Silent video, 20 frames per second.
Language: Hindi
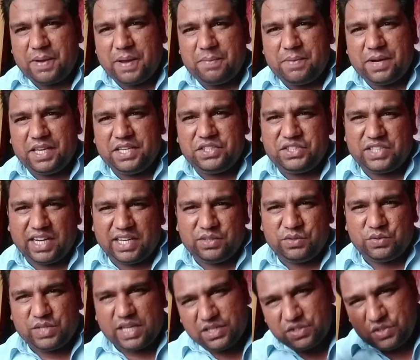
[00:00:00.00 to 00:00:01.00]
आपका भाई
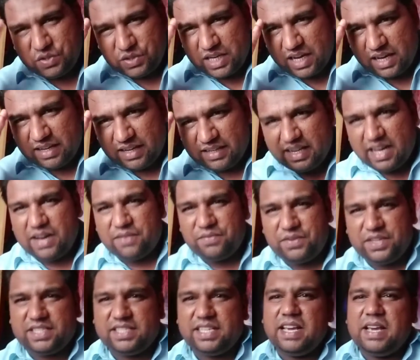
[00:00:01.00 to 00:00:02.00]
शाहिद हुसैन जोया अल्लाह
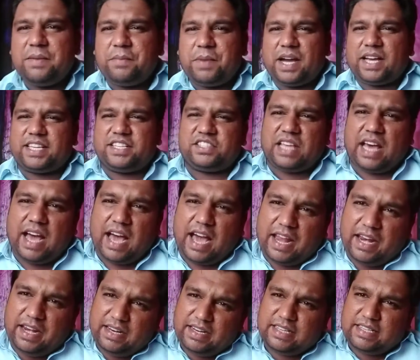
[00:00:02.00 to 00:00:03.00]
हाफिज़
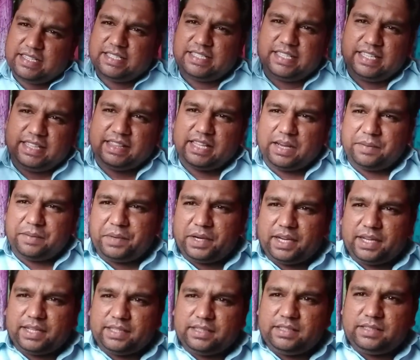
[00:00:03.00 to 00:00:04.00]
पाकिस्तान
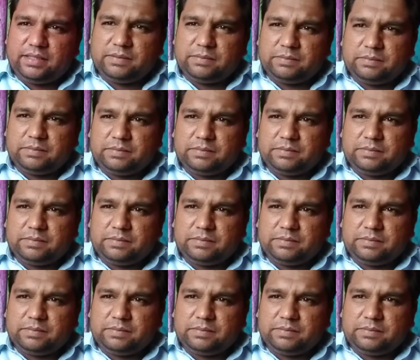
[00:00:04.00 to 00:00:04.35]
जिंदाबाद